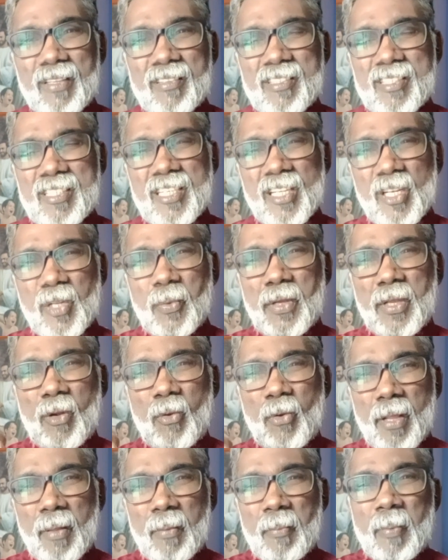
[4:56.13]

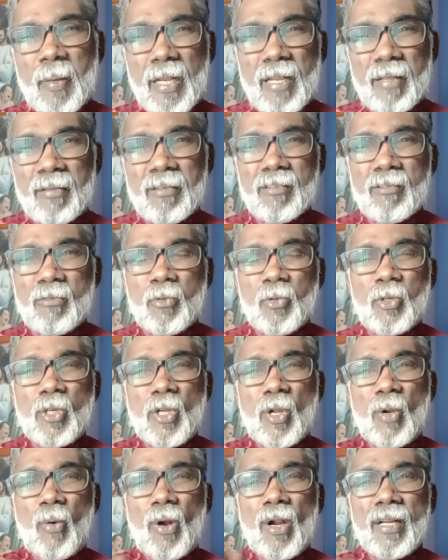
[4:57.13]
சிலுவையினுடைய பலன்
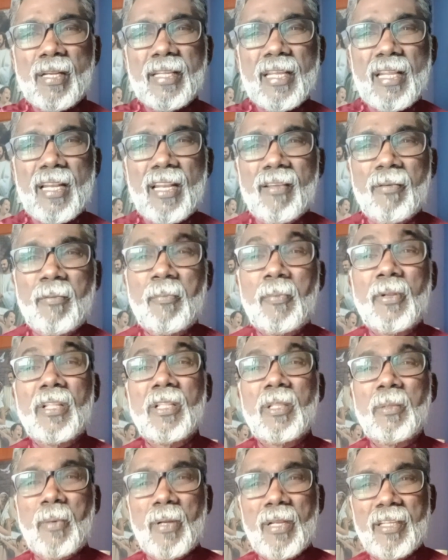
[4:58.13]
உங்கள் வாழ்க்கையிலே
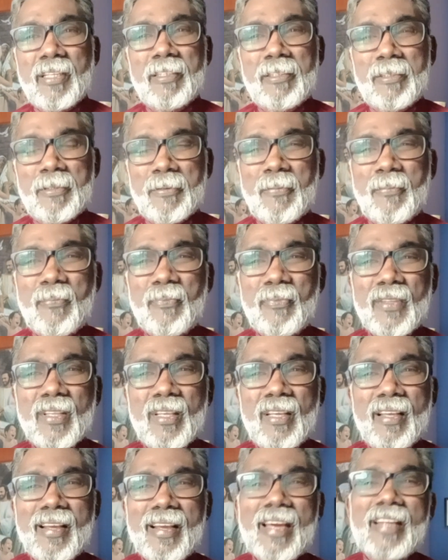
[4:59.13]
பிரதிபலிக்கட்டும்
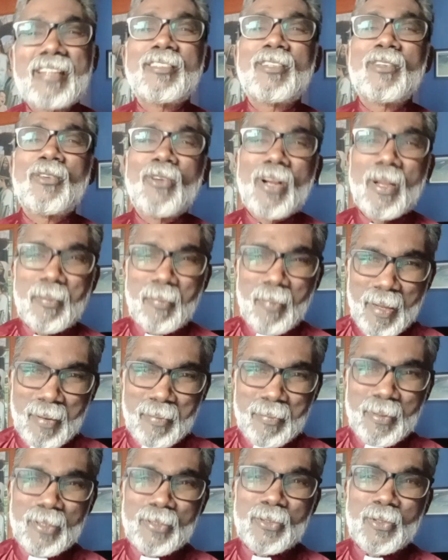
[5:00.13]
கர்த்தர் உங்களை
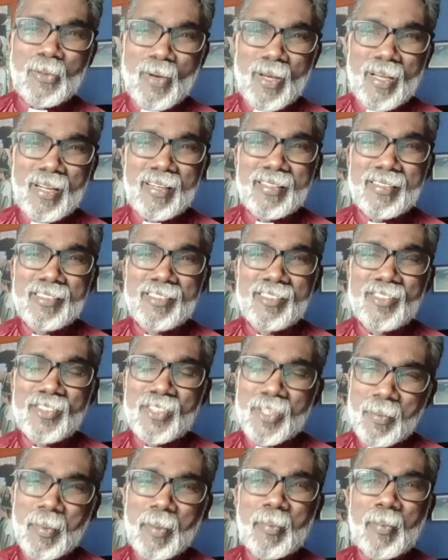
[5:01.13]
பயன்படுத்துவார்
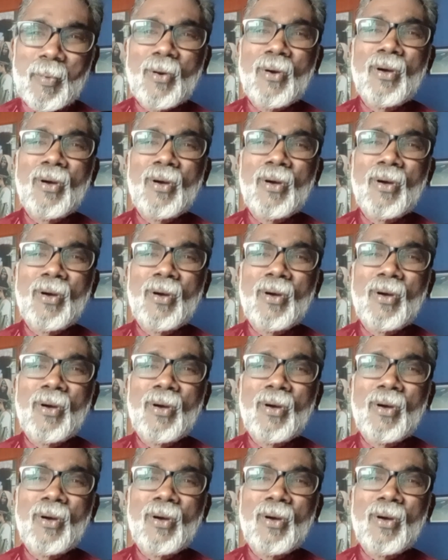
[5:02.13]
ஜபிப்போம்